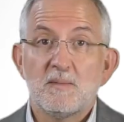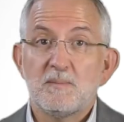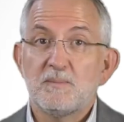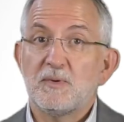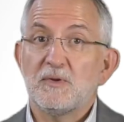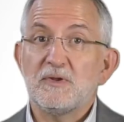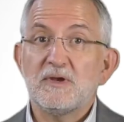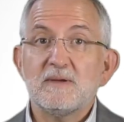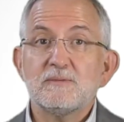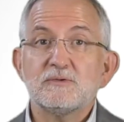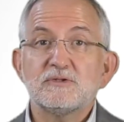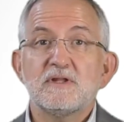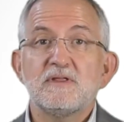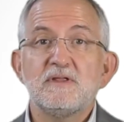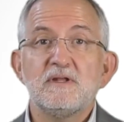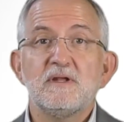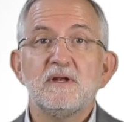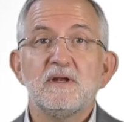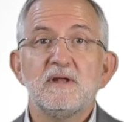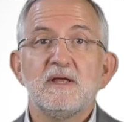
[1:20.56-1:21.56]
Podríamos
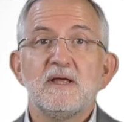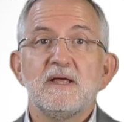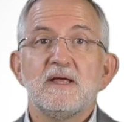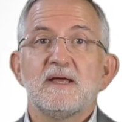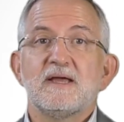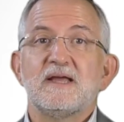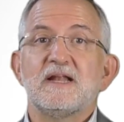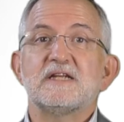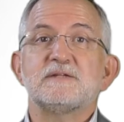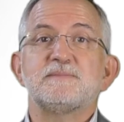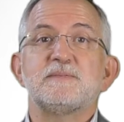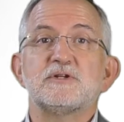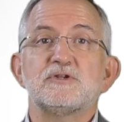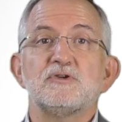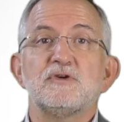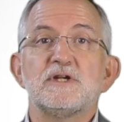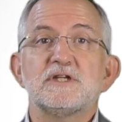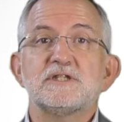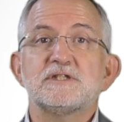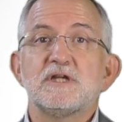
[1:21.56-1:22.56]
decir que las
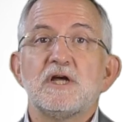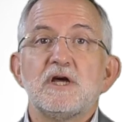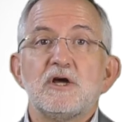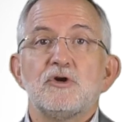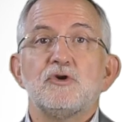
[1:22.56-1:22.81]
personas